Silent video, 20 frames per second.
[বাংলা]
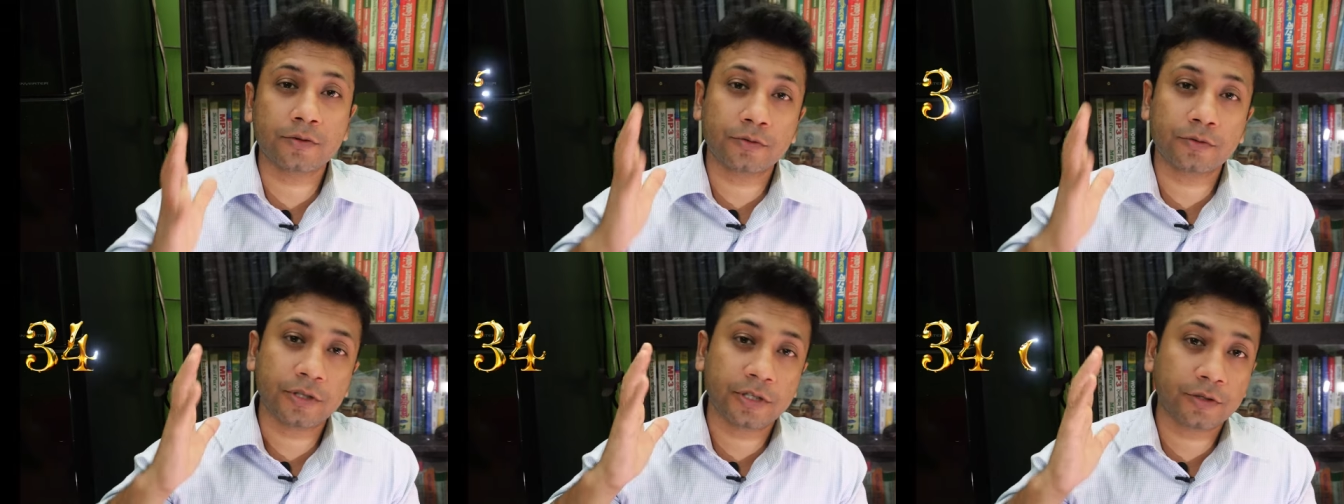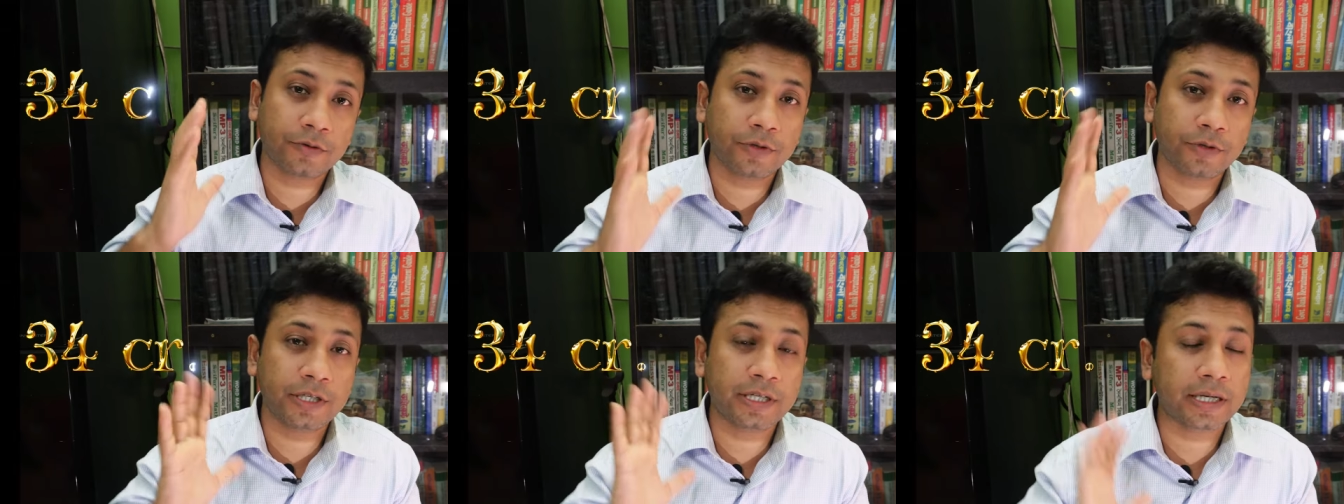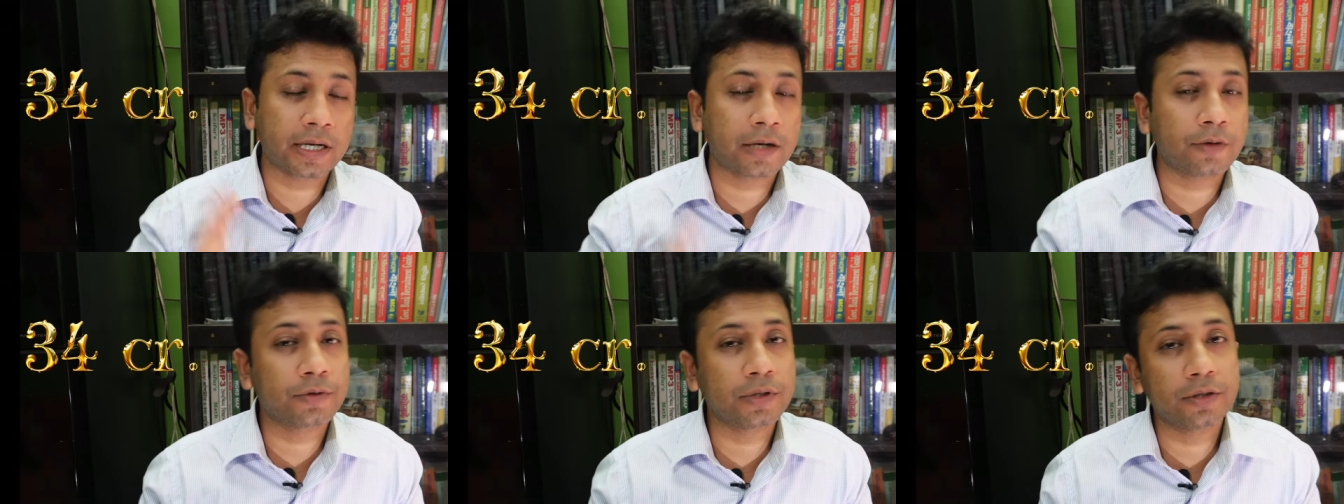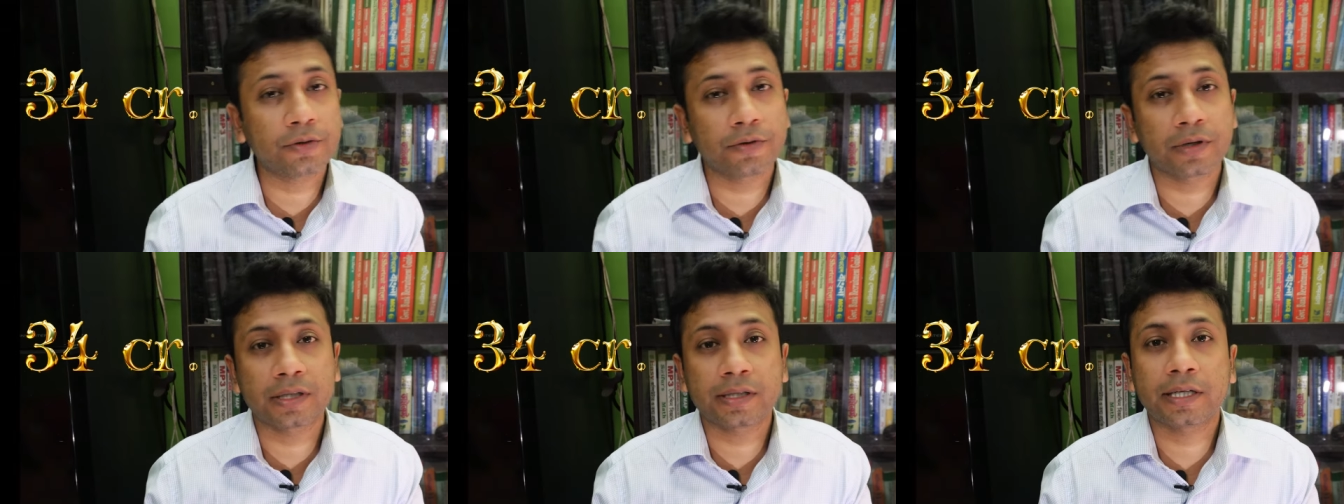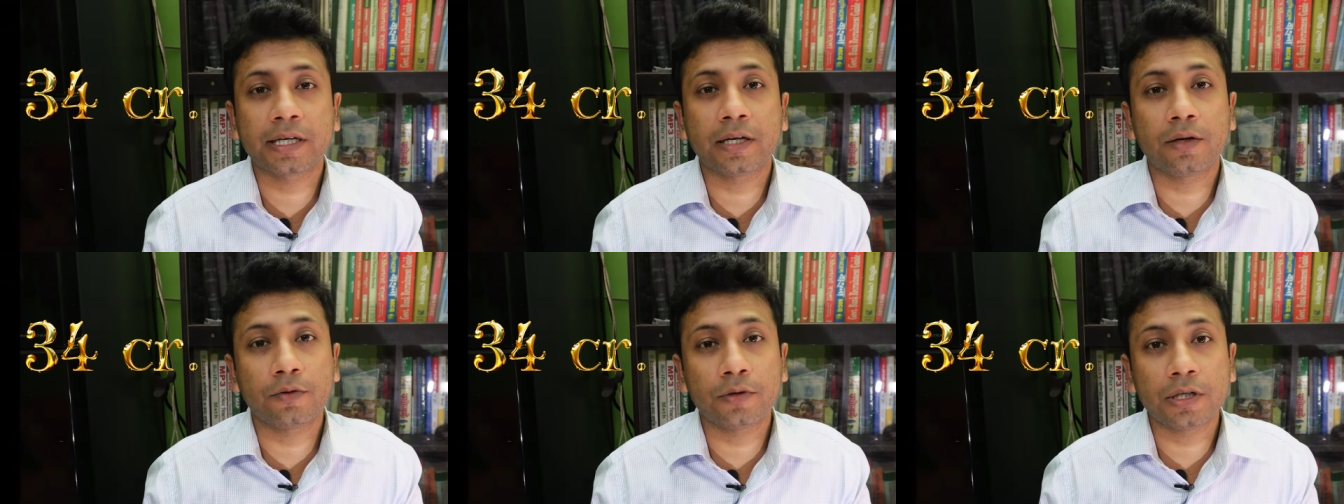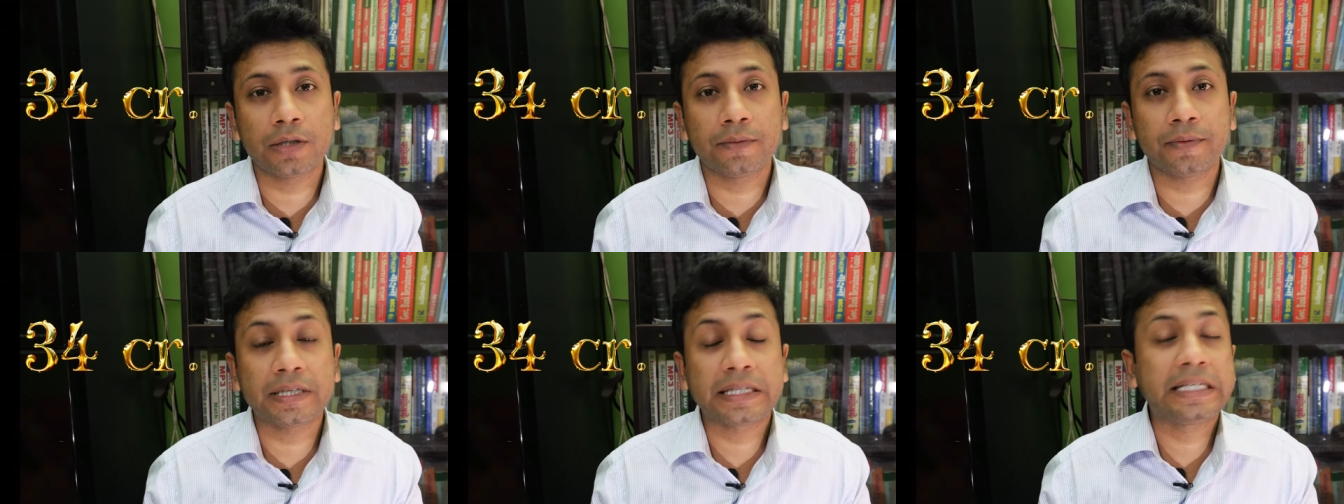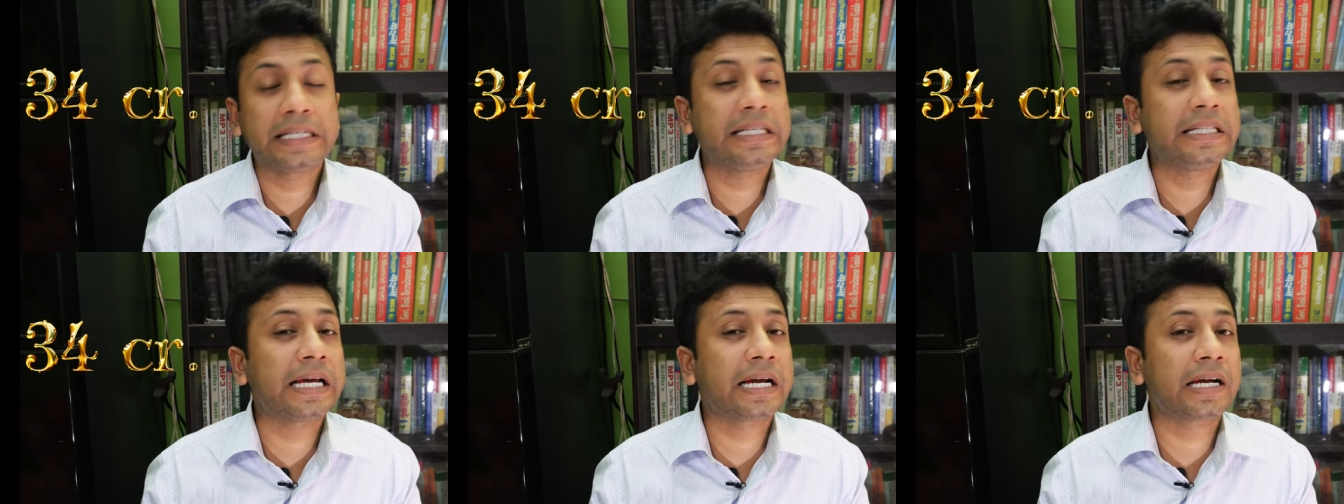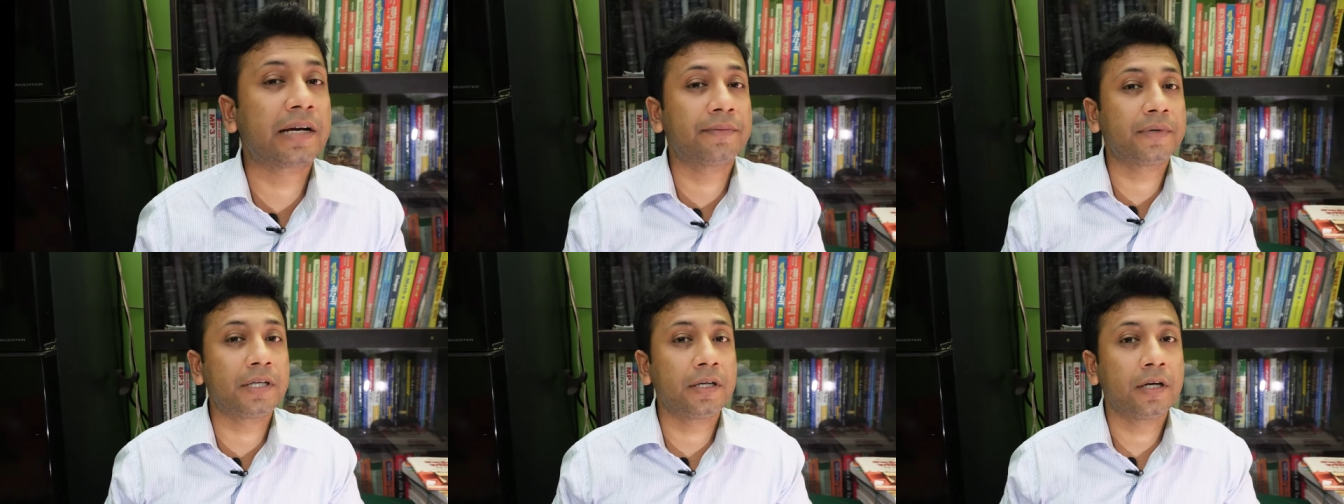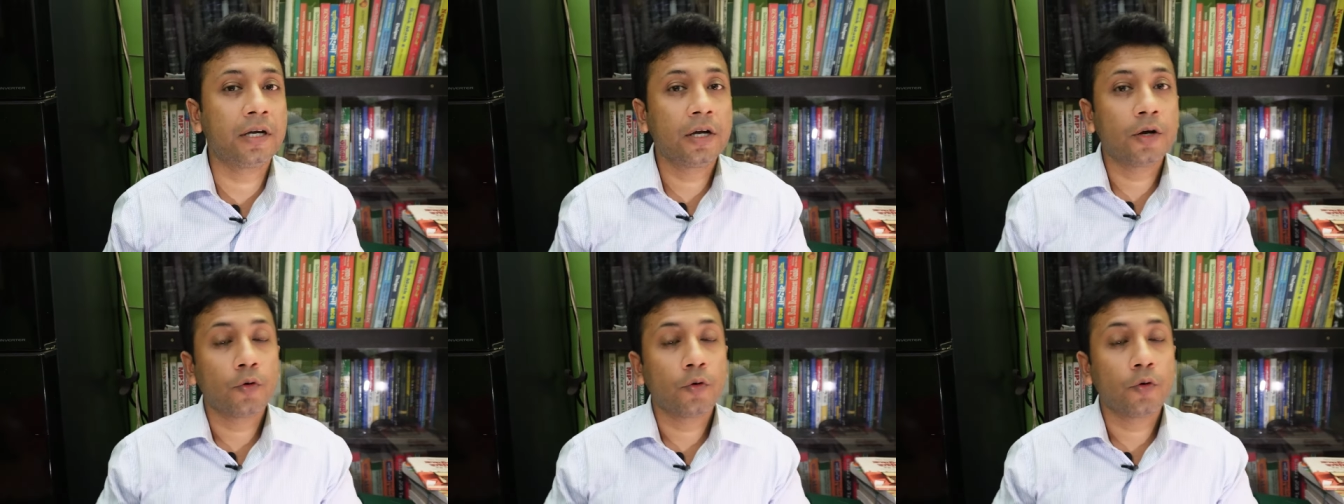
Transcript: চৌত্রিশ কোটি টাকা উনি ওখান থেকে লোন নেবেন কি দেখাবেন